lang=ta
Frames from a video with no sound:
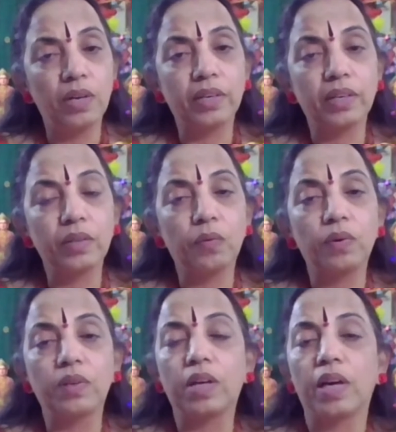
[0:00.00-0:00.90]
உள்ள இருக்கிறதும்
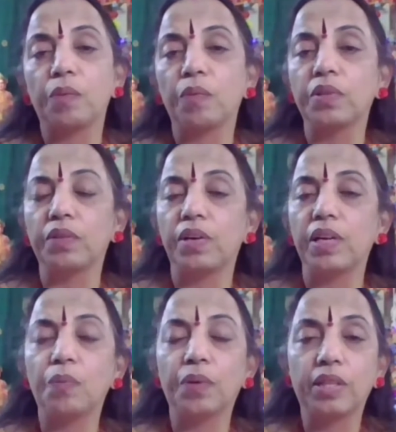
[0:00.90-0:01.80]
ஒண்ணுதான் நம்ம வந்து
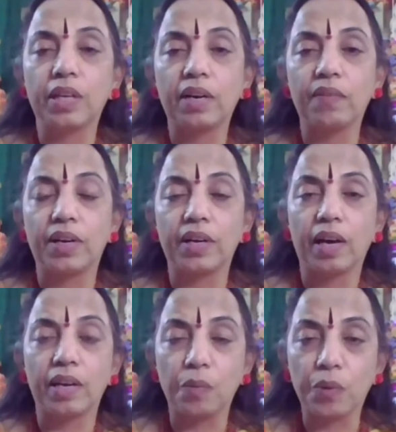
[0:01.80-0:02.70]
வெளியில போய் தேட
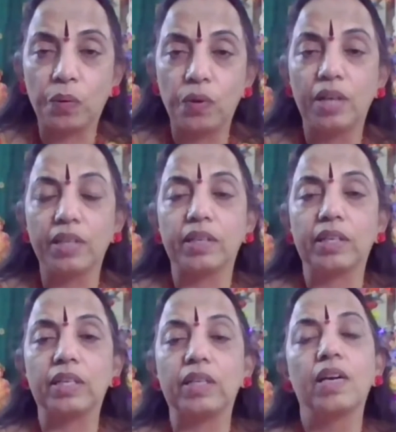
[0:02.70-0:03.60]
வேண்டாம் நமக்குள்ள
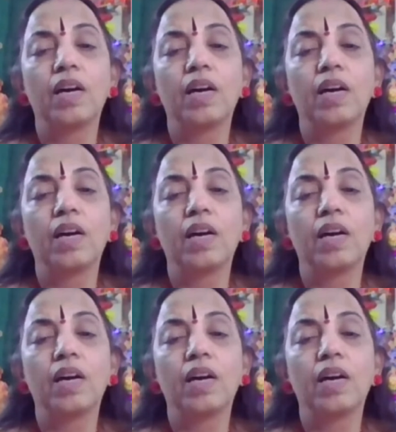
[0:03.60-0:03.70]
இருக்கு